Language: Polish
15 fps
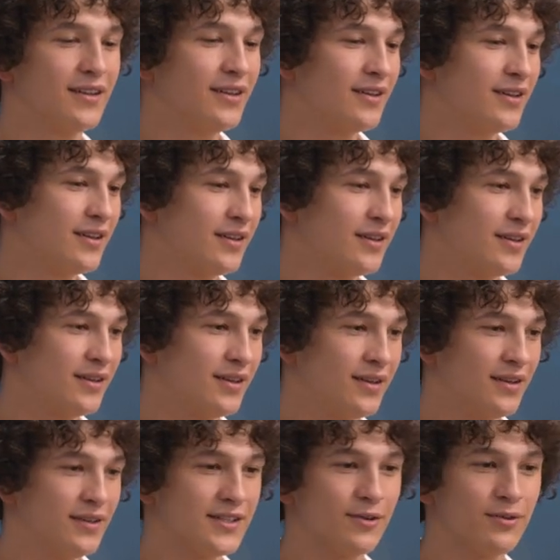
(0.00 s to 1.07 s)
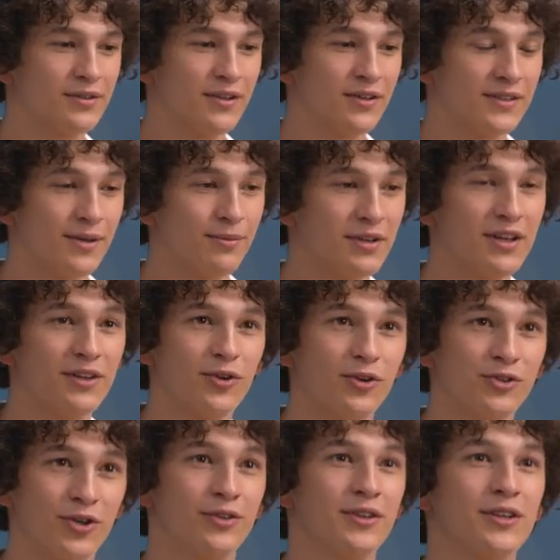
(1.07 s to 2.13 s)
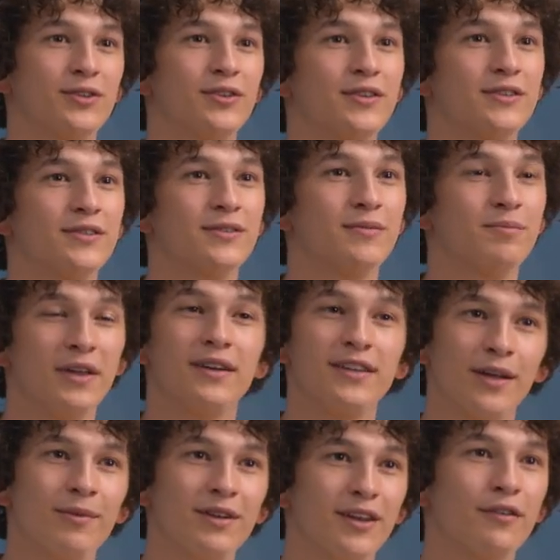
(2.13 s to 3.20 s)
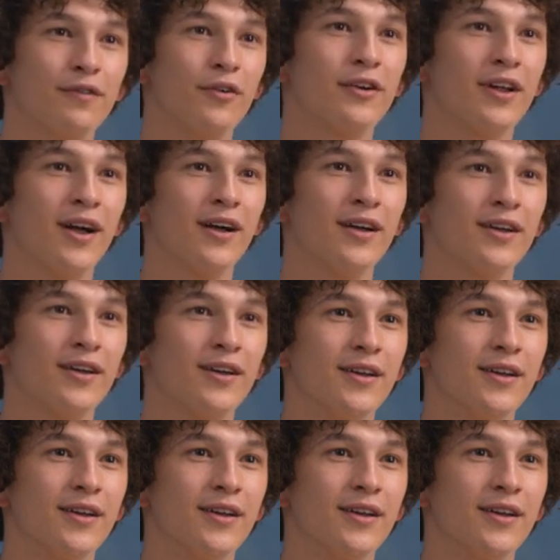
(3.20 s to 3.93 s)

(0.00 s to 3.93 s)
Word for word: i, i, i, cały ten zamknięty ośrodek to jest piękna metafora